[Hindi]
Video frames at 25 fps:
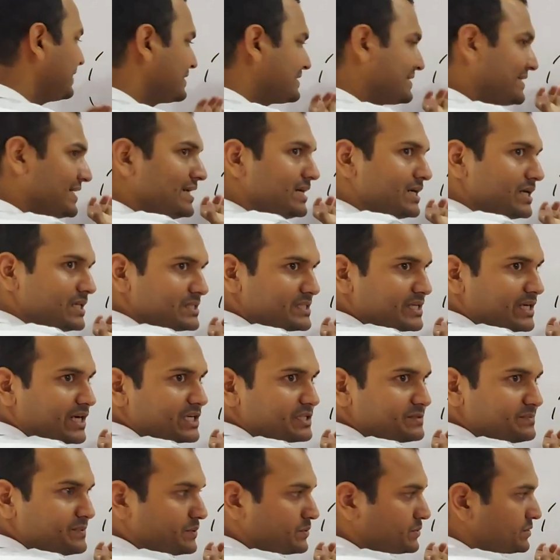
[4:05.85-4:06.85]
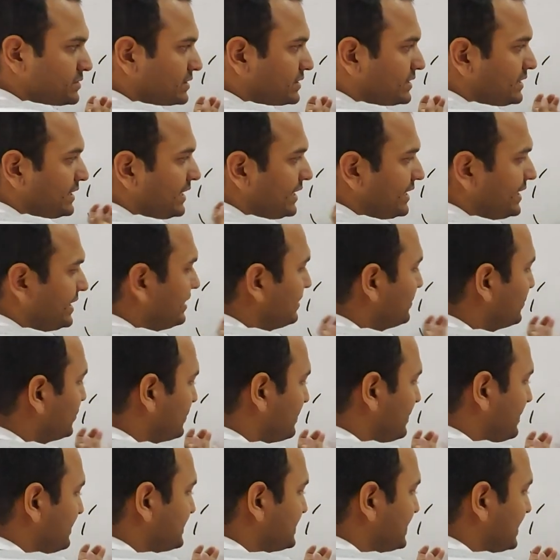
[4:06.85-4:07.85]
ये सिंगल चार्ज भी हो सकता है या
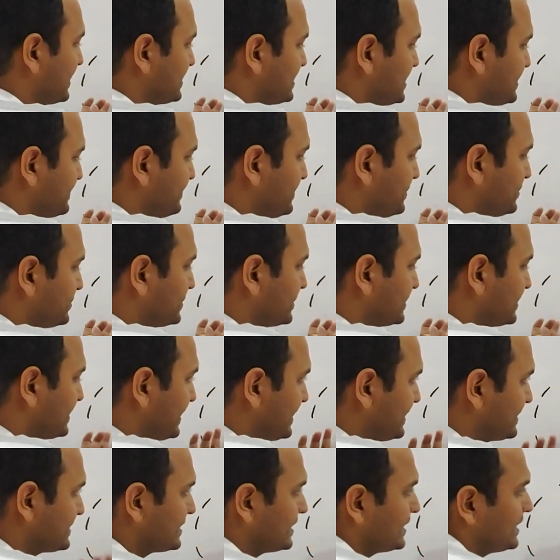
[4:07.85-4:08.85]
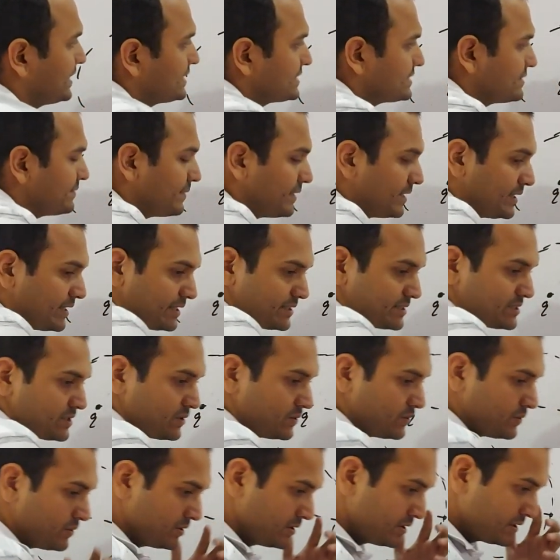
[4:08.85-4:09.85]
ग्रुप ऑफ चार्जेस भी हो सकता है इस तरीके से मान के
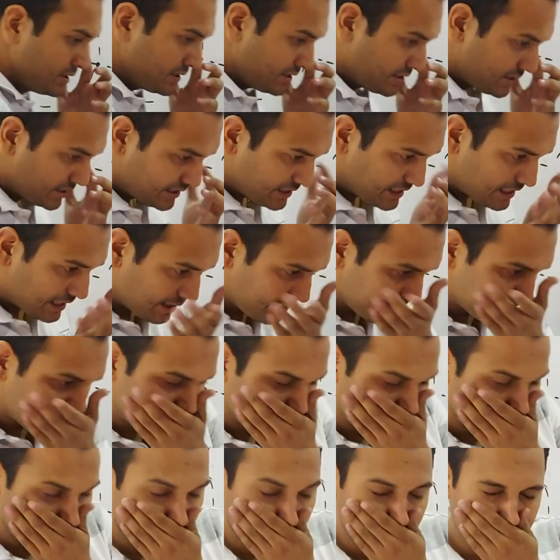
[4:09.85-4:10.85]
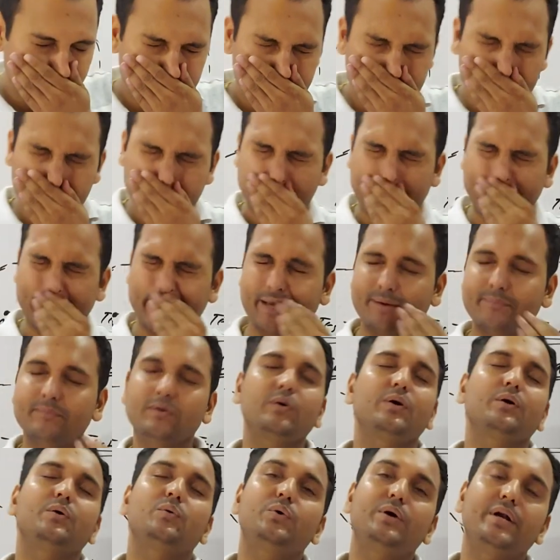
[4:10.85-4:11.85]
चलो कि आपके एरिया में
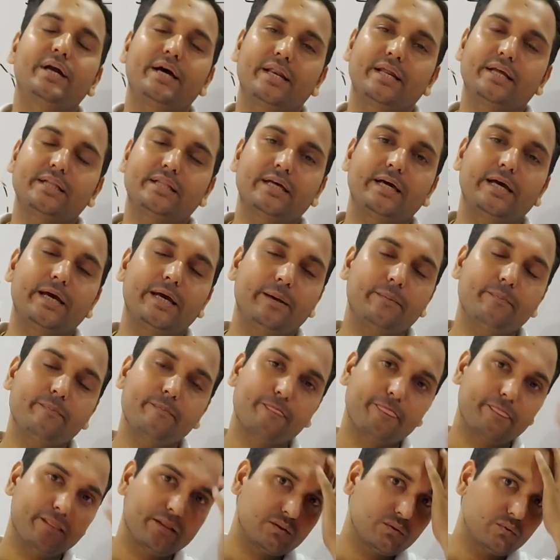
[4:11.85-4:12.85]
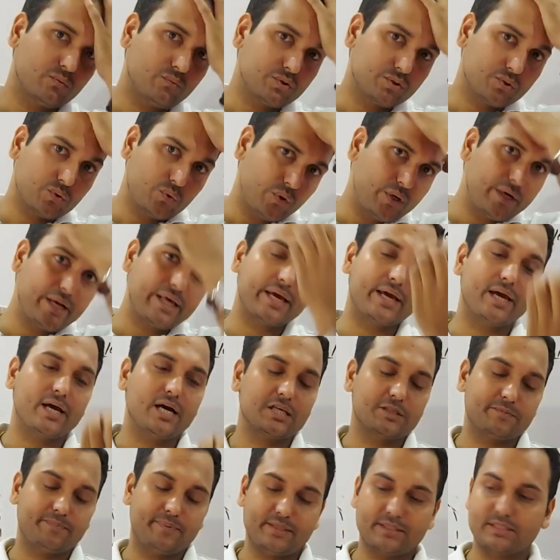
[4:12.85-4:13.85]
कोई गुंडा रहता है तो उस गुंडे के
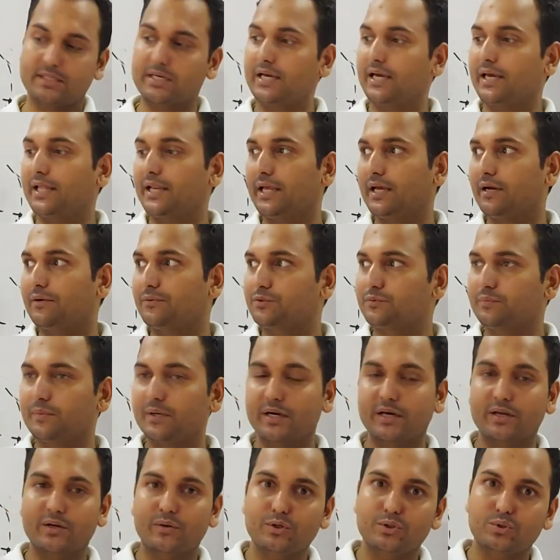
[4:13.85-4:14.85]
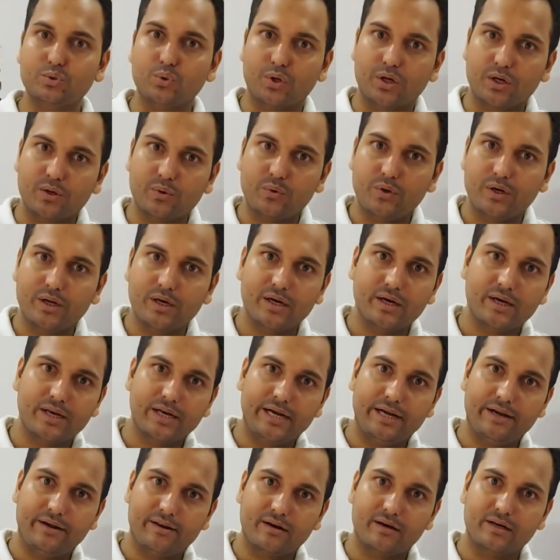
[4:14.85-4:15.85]
आसपास का एरिया उसमें अगर कोई छोटा गुंडा अगर
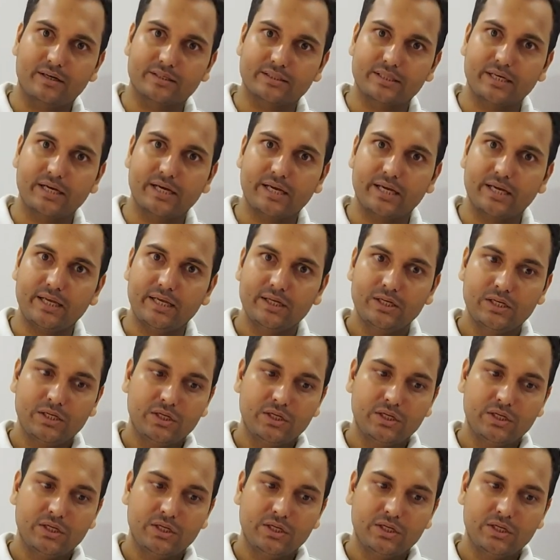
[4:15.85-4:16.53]
एंटर करता है